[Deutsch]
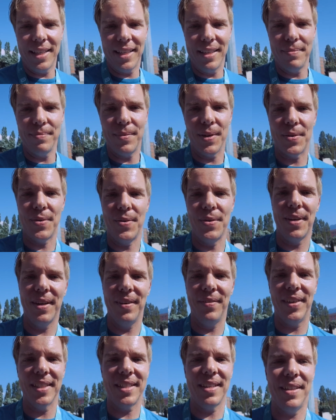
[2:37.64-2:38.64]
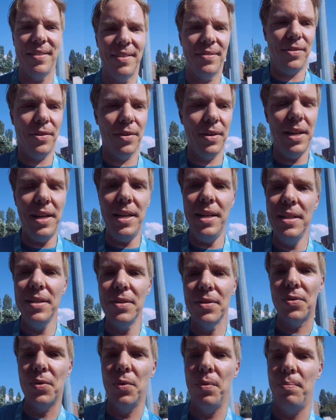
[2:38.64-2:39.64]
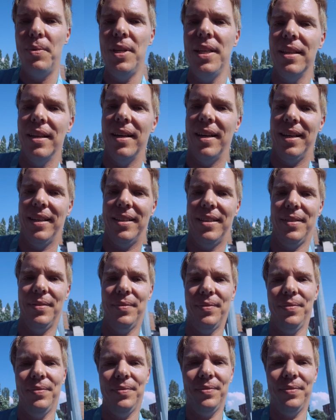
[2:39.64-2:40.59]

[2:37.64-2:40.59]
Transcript: reingehen, mal gucken, was er von innen zu bieten hat.